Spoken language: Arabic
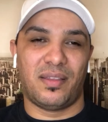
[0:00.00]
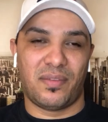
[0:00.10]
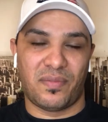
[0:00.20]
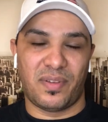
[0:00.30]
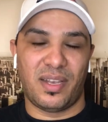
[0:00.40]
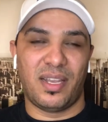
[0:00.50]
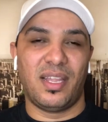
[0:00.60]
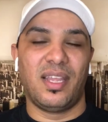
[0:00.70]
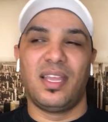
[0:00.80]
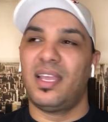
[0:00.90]
في
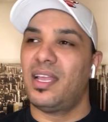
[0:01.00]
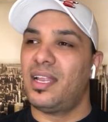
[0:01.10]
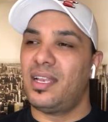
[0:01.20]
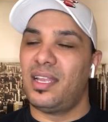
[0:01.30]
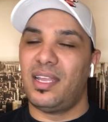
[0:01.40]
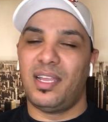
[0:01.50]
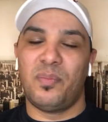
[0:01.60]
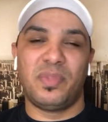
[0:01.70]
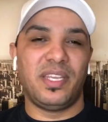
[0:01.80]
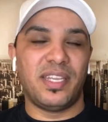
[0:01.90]

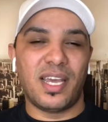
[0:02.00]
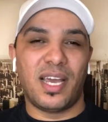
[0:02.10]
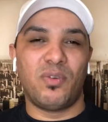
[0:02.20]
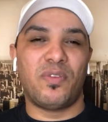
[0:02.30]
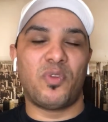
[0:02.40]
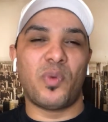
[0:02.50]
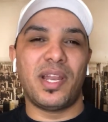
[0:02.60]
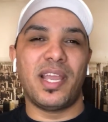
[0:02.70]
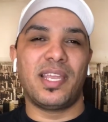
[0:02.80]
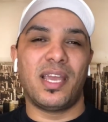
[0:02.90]
المدينه ولا في
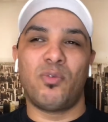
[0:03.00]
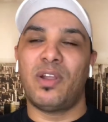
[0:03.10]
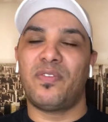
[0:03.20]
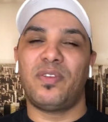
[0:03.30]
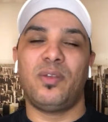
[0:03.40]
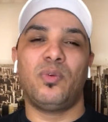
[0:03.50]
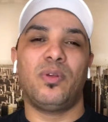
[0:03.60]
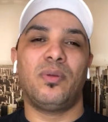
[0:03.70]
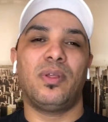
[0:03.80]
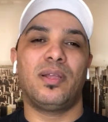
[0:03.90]
الولايه ولا في
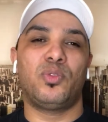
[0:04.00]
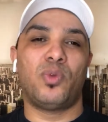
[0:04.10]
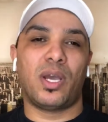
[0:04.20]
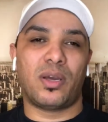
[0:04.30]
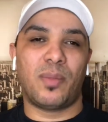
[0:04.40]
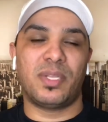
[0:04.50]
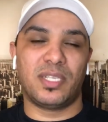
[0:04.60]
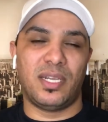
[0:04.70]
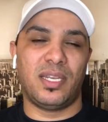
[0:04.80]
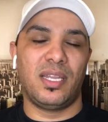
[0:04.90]
دوله اخرى مثلا